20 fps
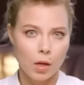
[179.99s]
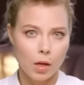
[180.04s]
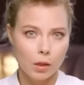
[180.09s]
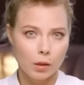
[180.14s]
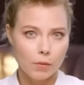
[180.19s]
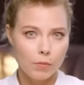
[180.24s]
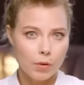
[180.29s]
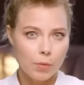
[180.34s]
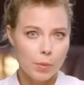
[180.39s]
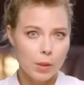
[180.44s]

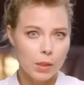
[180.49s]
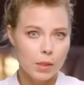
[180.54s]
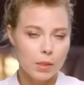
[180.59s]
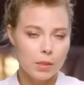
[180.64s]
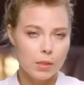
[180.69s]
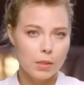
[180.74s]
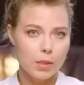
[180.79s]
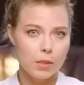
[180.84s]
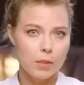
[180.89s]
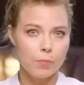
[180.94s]
Одновременно
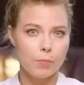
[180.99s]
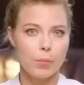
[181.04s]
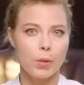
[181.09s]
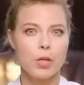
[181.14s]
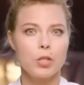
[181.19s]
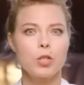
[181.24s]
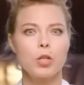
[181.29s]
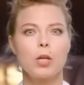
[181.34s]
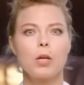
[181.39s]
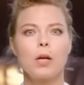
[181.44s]
с этим
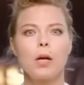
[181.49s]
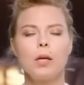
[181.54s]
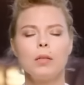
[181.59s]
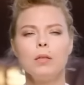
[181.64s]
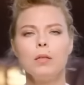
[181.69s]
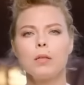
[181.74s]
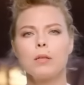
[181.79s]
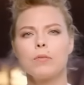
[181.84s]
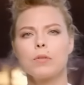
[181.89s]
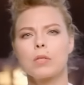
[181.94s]
пиарщики
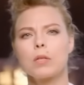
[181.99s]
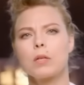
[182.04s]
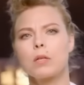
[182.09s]
Кадырова